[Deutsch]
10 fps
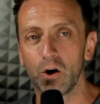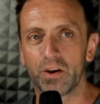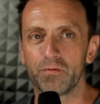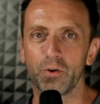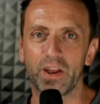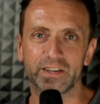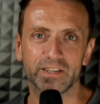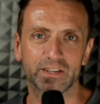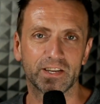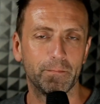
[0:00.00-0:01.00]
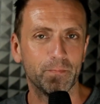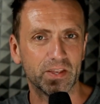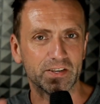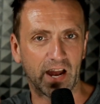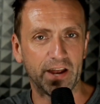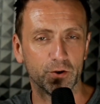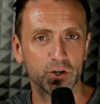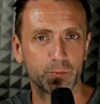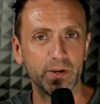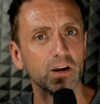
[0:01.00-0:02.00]
und da wurden halt diese Themen drei
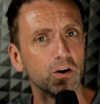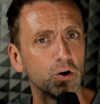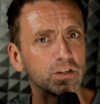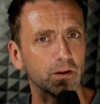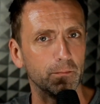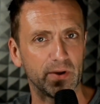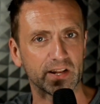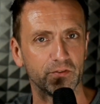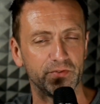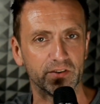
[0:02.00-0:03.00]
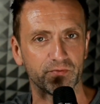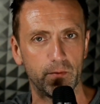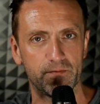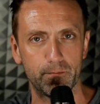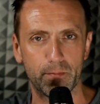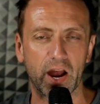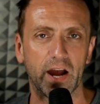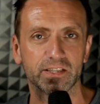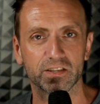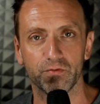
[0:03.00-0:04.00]
neue Spiele und Battlefield 5 bereits